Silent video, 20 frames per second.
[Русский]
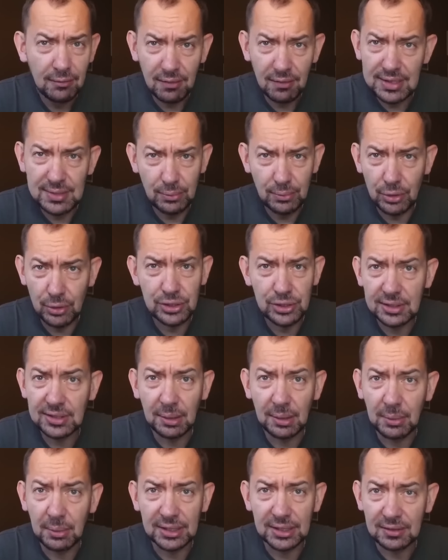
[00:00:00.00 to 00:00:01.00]
Возможно,
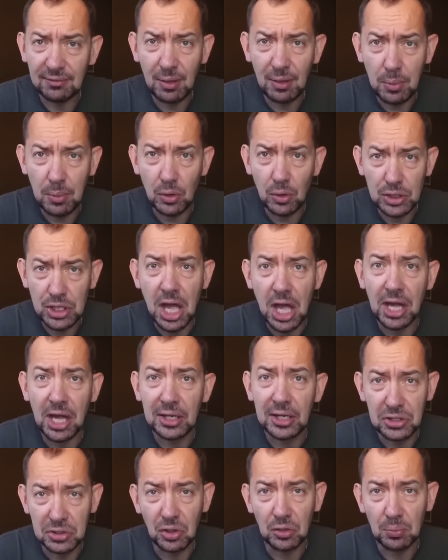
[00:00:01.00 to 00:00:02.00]
там этот вопрос
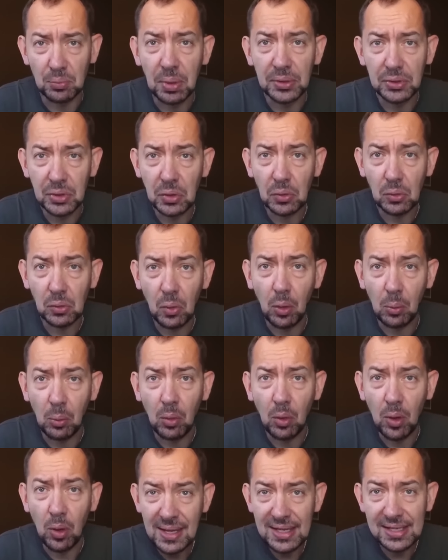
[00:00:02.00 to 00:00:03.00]
решен
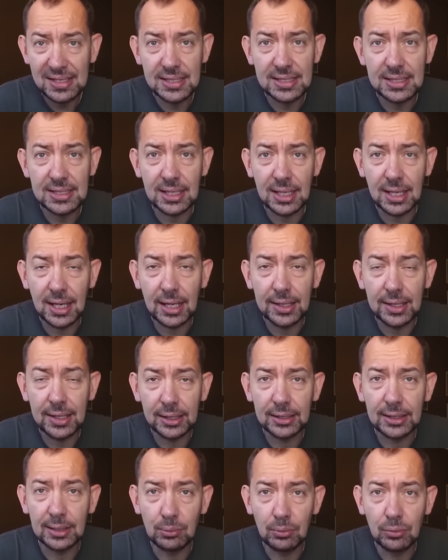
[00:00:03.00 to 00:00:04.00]
по-другому.
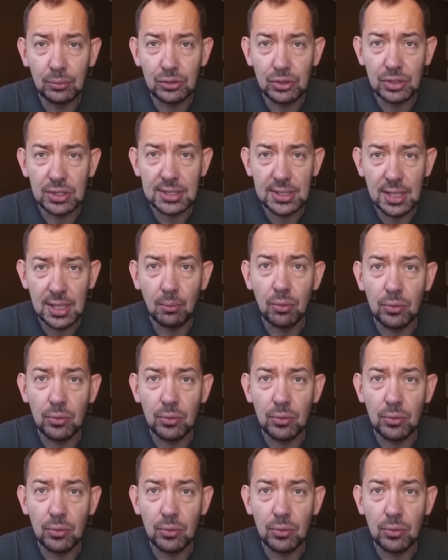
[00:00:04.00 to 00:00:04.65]
Страдать и мучиться